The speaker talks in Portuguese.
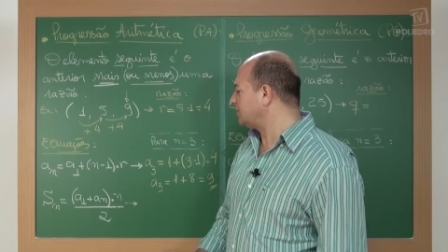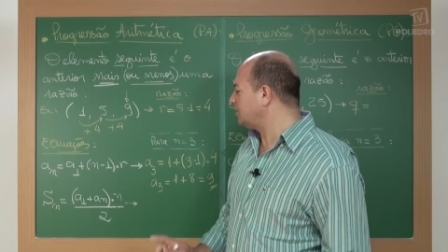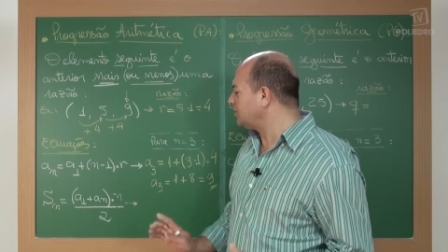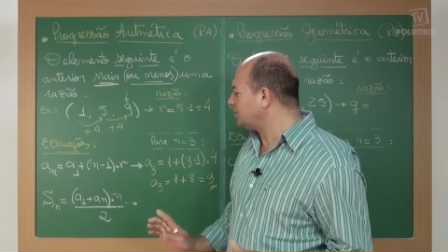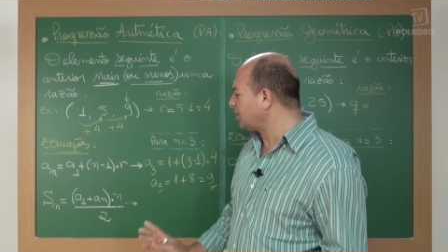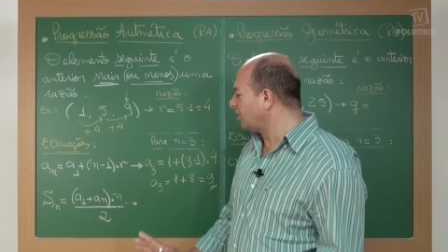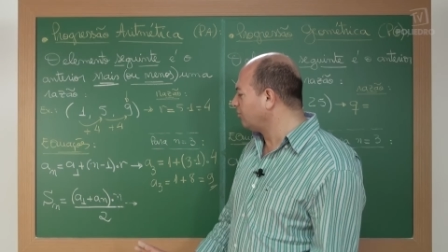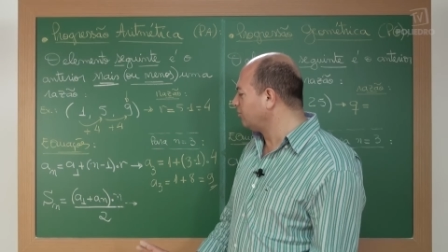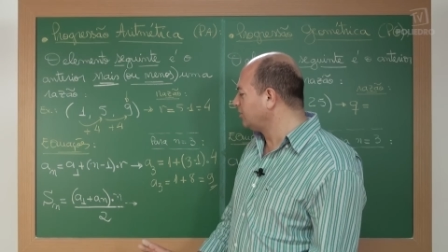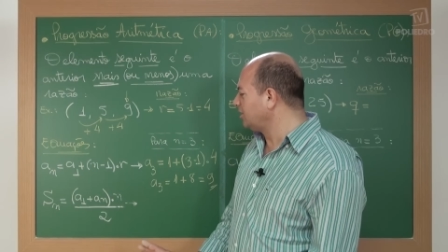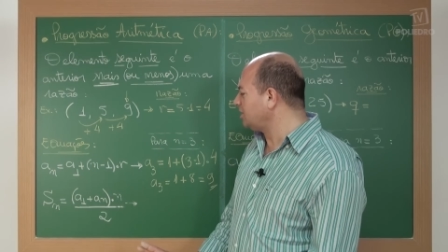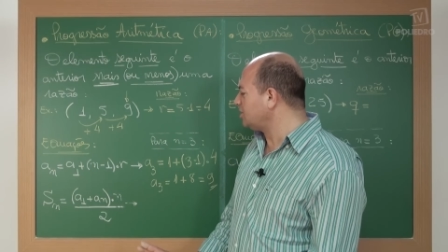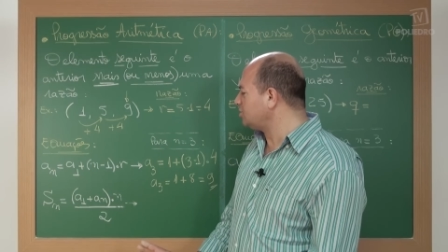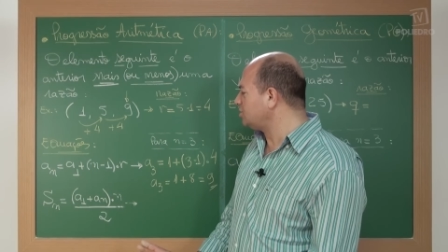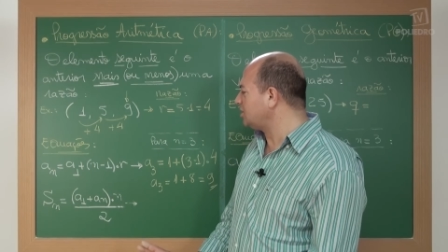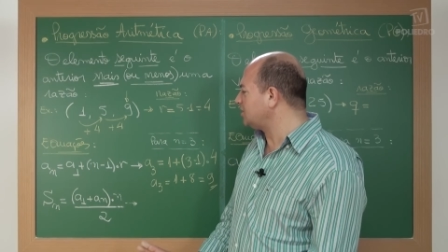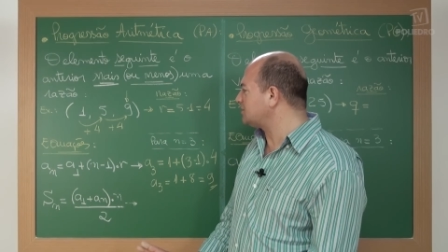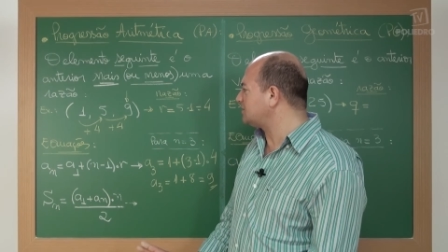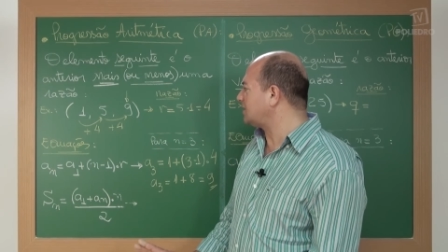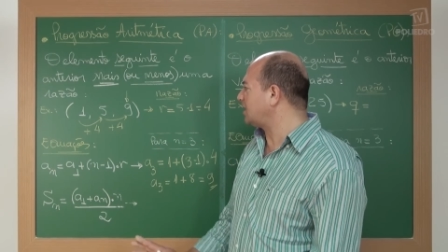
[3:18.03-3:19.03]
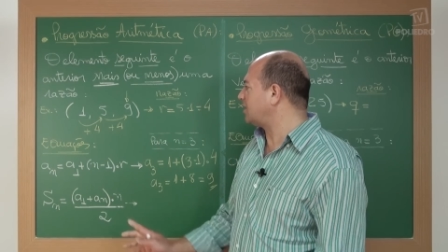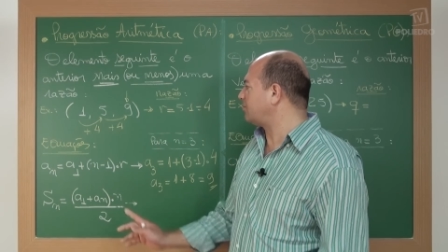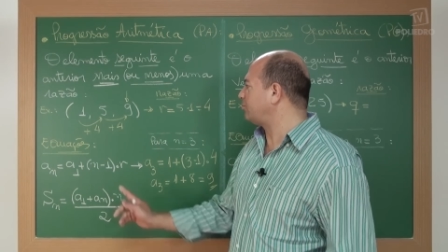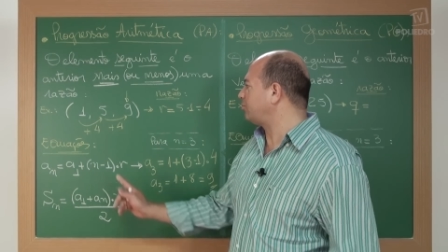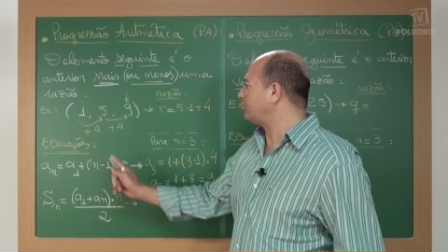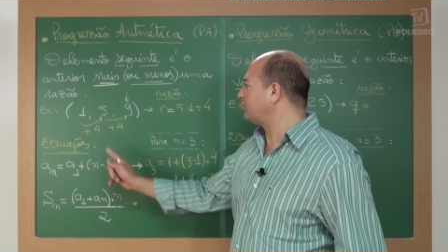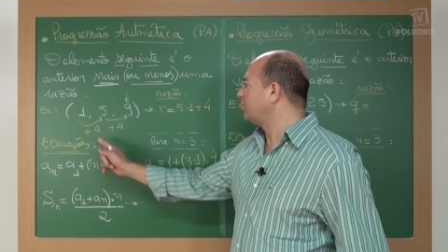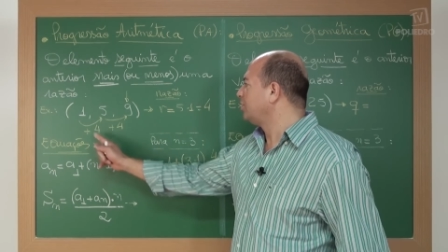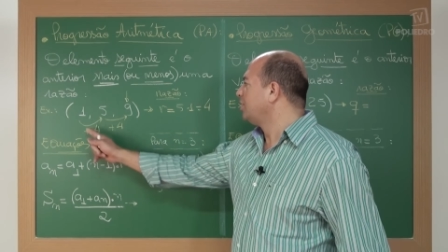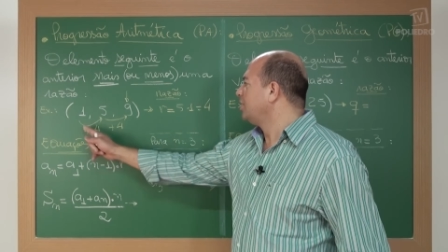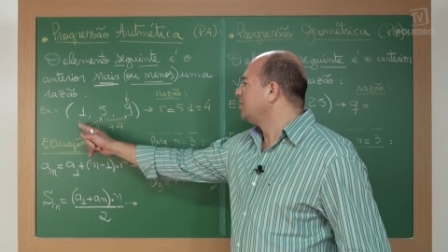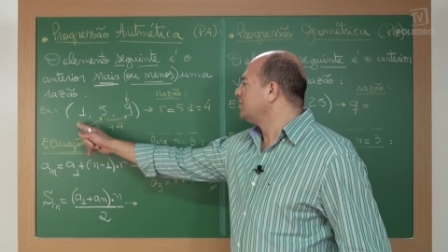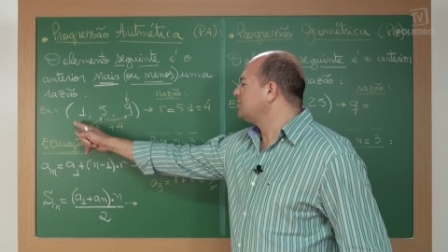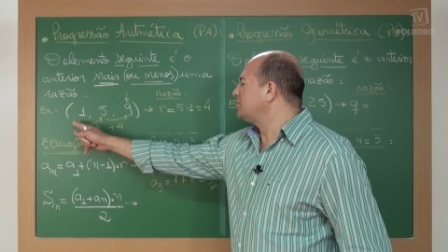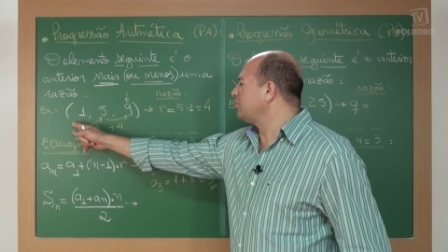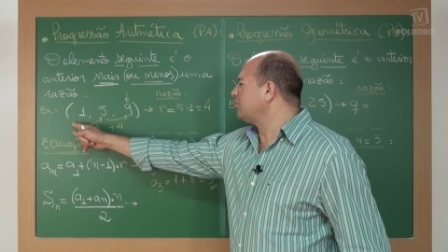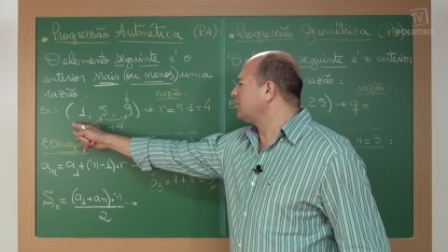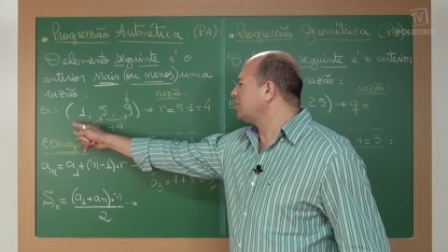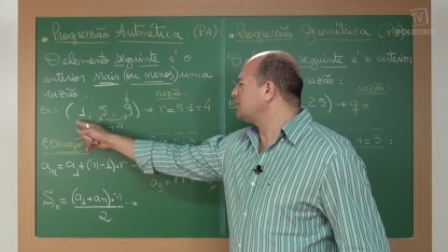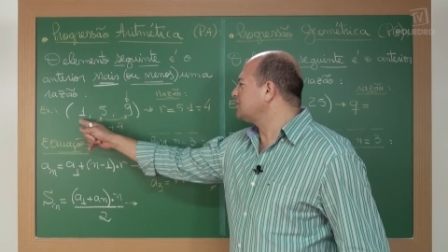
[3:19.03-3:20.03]
Então, neste exemplo,
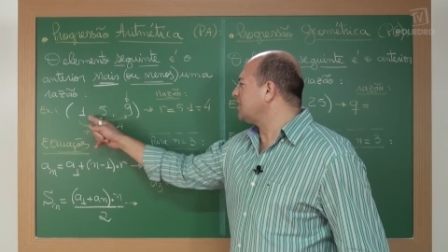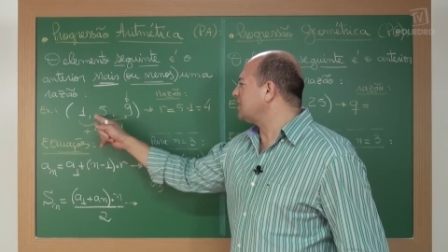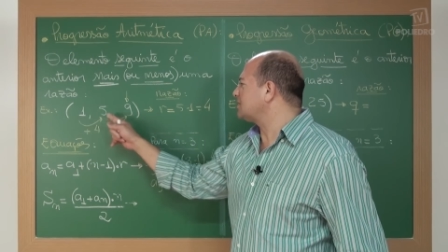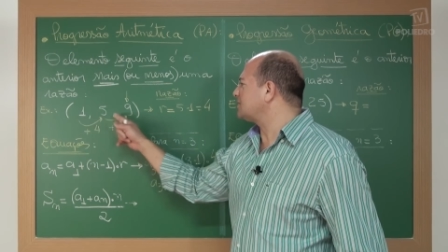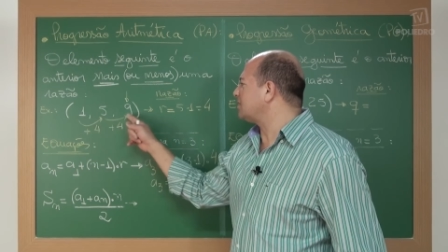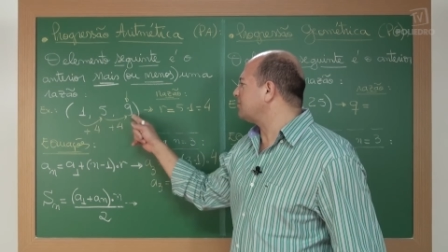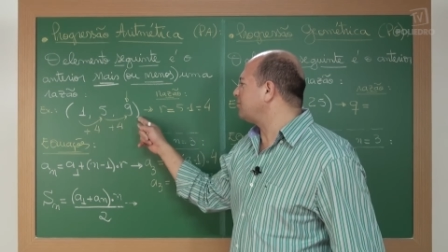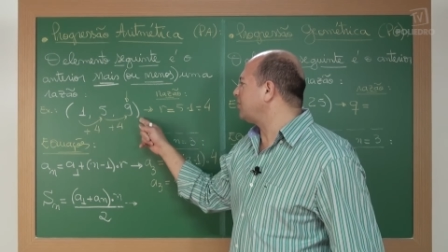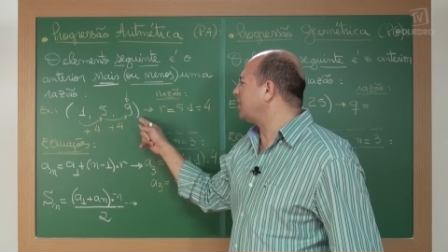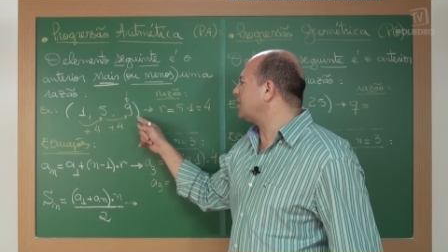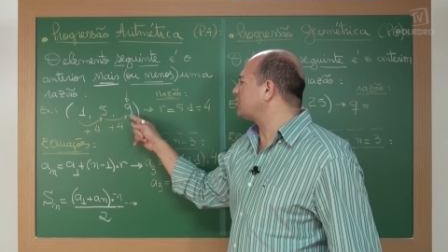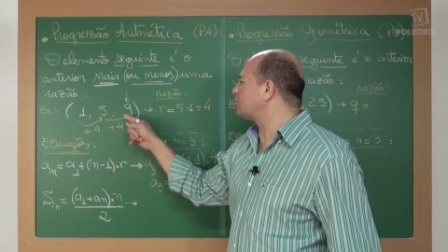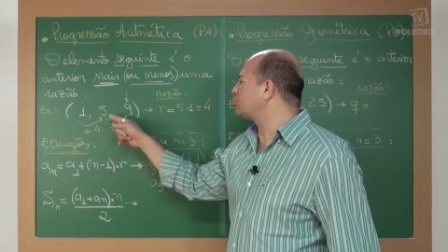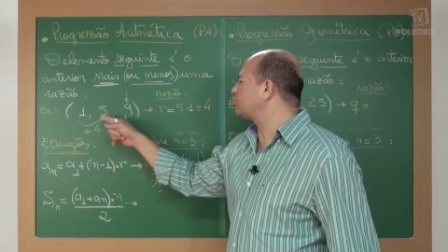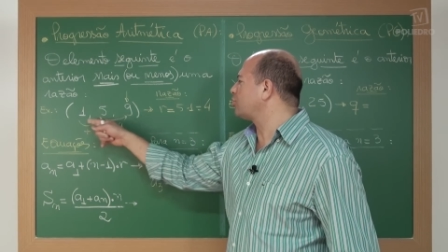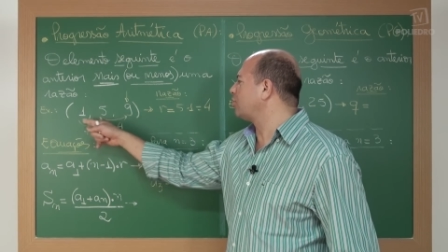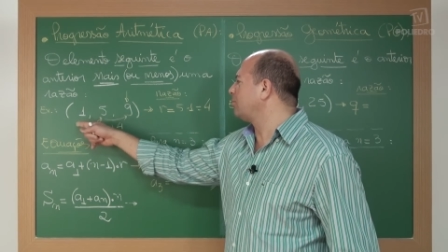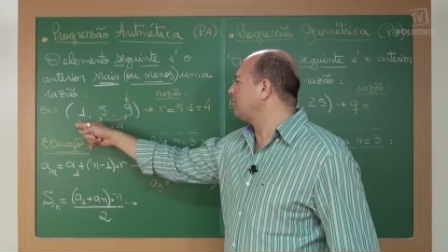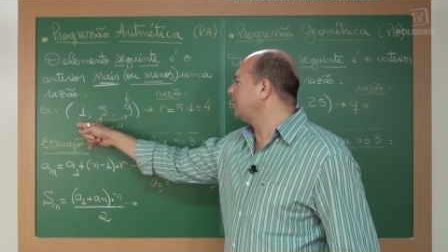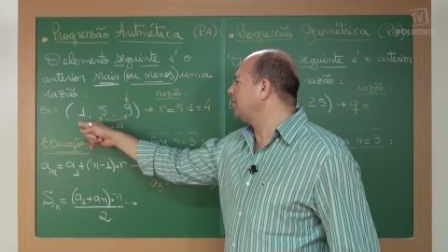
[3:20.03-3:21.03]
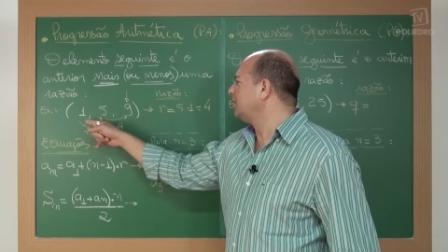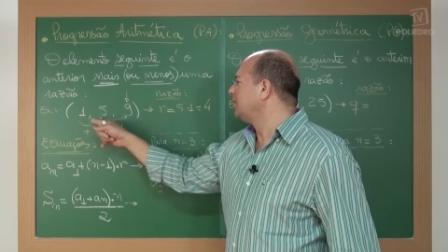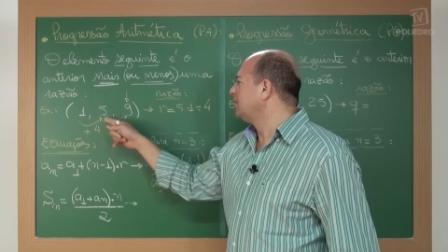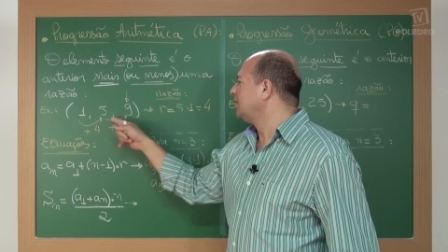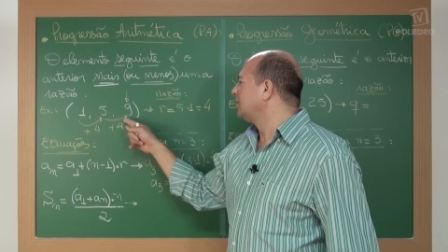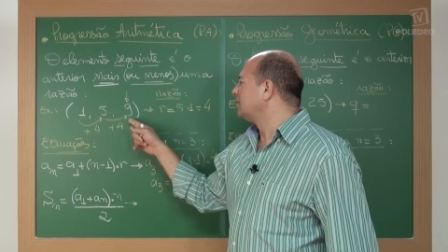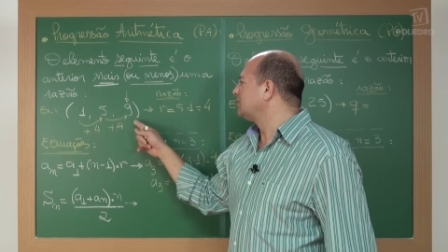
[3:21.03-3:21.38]
se eu quiser saber a soma